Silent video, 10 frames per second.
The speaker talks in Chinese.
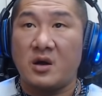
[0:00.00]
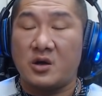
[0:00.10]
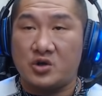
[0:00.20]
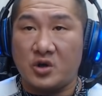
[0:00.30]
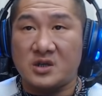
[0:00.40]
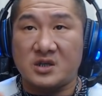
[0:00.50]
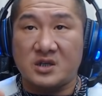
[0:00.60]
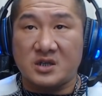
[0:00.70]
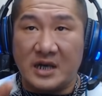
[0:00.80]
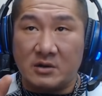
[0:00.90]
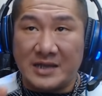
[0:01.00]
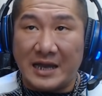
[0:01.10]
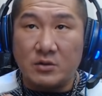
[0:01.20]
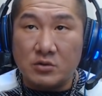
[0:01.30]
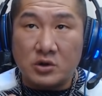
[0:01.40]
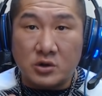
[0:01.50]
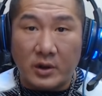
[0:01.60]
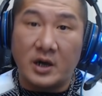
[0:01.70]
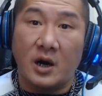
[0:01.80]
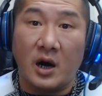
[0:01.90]
君子之交淡如
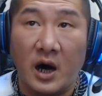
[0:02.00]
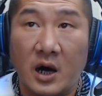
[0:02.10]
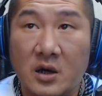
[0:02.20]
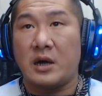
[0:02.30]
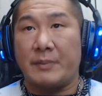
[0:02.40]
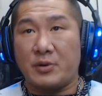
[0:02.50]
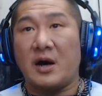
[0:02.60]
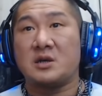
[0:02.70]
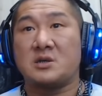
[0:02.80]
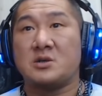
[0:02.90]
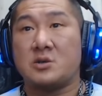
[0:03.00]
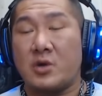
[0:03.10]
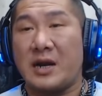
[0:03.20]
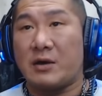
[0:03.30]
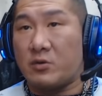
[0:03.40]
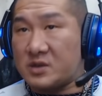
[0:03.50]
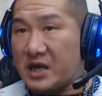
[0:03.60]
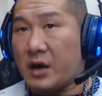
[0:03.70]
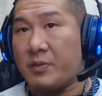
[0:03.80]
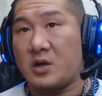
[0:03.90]
水，哦啊，不好意思，虽然我们是
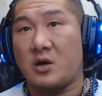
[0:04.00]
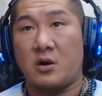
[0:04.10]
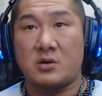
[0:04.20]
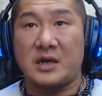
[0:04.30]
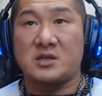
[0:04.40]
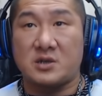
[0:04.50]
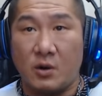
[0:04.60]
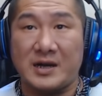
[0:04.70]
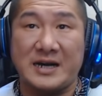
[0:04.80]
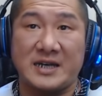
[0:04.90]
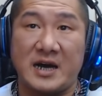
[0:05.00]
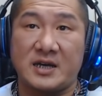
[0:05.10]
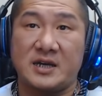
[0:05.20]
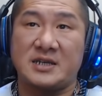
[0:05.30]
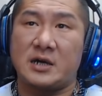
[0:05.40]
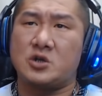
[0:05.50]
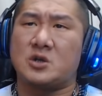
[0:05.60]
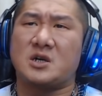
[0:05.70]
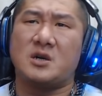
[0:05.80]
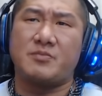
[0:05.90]
好朋友，但是我该讲还该讲。你选
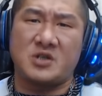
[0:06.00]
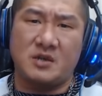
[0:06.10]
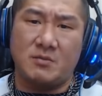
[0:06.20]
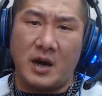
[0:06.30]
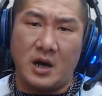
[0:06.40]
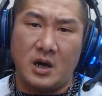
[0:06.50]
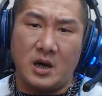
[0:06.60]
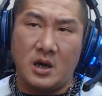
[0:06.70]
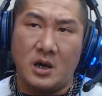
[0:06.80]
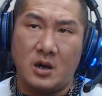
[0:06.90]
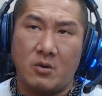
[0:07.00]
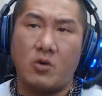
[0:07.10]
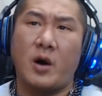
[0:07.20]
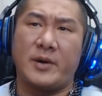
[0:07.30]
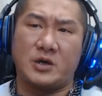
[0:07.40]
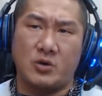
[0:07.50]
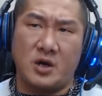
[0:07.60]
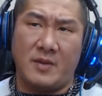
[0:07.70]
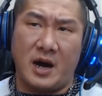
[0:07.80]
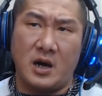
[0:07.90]
这个人不行嘛？我看作做
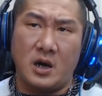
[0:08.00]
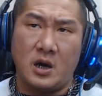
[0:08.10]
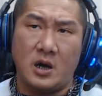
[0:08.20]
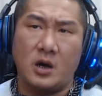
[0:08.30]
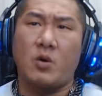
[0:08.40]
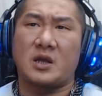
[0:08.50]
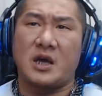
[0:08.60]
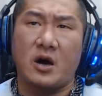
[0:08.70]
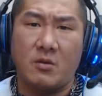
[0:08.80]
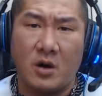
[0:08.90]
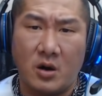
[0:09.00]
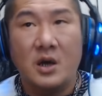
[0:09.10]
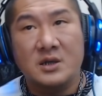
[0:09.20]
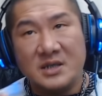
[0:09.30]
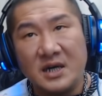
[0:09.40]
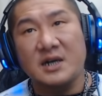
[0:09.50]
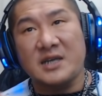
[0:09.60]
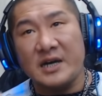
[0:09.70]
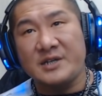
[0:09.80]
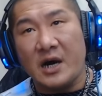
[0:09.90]
嘛？你话掉好不？好？这个
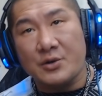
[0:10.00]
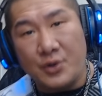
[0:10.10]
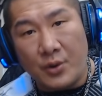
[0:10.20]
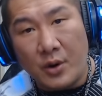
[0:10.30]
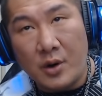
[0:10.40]
才叫做